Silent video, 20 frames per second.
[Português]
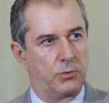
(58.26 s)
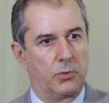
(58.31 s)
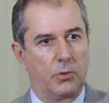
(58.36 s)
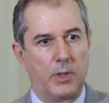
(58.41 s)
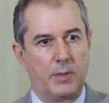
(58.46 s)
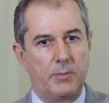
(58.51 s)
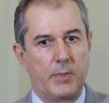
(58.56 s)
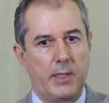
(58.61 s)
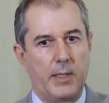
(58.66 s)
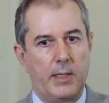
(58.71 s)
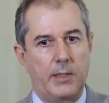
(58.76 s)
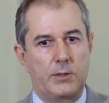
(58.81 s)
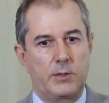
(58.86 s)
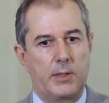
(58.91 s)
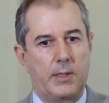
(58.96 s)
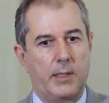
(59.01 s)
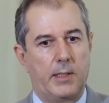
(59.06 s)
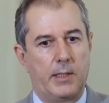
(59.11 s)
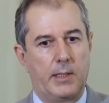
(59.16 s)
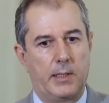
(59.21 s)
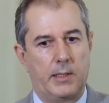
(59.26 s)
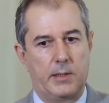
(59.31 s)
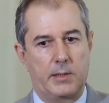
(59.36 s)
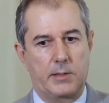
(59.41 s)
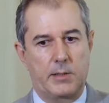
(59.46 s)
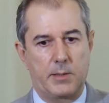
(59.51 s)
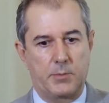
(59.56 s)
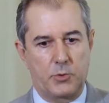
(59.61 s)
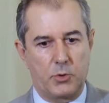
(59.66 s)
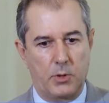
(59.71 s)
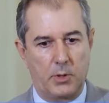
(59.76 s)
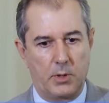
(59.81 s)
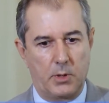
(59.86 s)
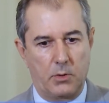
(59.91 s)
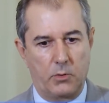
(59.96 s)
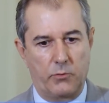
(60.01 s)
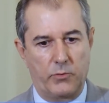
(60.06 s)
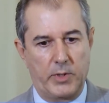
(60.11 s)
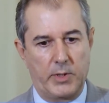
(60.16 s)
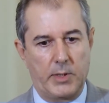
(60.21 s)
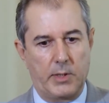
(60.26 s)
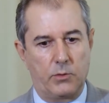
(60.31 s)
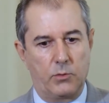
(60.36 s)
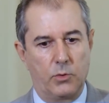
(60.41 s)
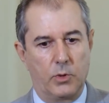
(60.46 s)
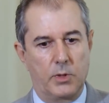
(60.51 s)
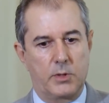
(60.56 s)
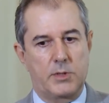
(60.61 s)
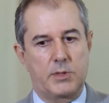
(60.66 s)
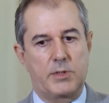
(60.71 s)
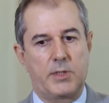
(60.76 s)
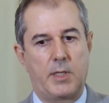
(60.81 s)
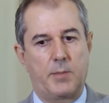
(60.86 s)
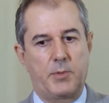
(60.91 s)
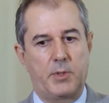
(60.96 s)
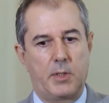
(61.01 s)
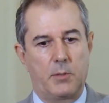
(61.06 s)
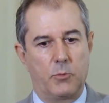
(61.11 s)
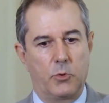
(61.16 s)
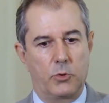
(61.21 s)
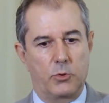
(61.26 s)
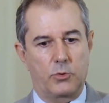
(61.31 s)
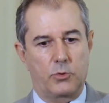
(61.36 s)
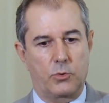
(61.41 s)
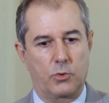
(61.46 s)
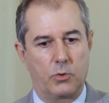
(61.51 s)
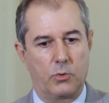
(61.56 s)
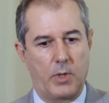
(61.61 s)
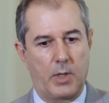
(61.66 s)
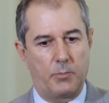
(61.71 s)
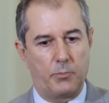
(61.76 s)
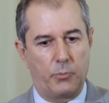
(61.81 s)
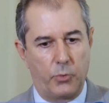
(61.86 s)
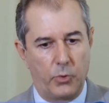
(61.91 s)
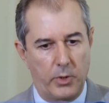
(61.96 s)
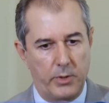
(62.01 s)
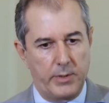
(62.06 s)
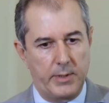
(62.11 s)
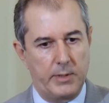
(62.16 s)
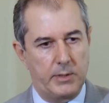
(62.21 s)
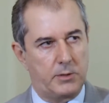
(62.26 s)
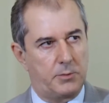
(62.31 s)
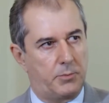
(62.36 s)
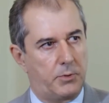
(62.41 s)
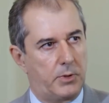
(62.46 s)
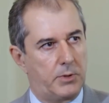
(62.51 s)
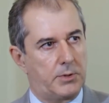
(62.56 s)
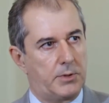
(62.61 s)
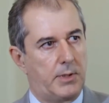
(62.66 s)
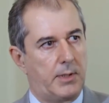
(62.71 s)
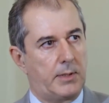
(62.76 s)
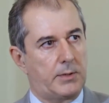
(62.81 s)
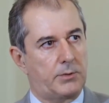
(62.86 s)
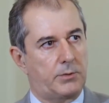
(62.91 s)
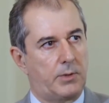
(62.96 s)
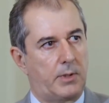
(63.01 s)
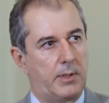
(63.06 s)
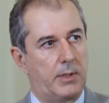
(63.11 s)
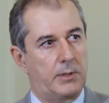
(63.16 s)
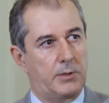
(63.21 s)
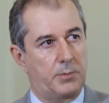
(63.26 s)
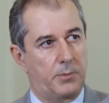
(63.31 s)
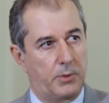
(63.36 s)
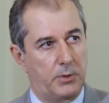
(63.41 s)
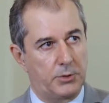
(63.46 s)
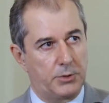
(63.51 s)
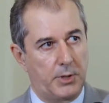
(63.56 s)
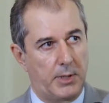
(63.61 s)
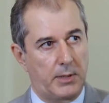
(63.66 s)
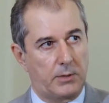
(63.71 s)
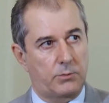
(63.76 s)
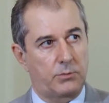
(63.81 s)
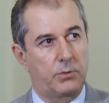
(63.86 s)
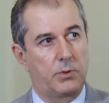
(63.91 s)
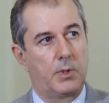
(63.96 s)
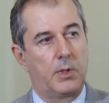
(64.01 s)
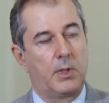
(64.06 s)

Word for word: O ambiente é, é excepcional, o governador sempre demonstrou apoio a esse processo, a esse projeto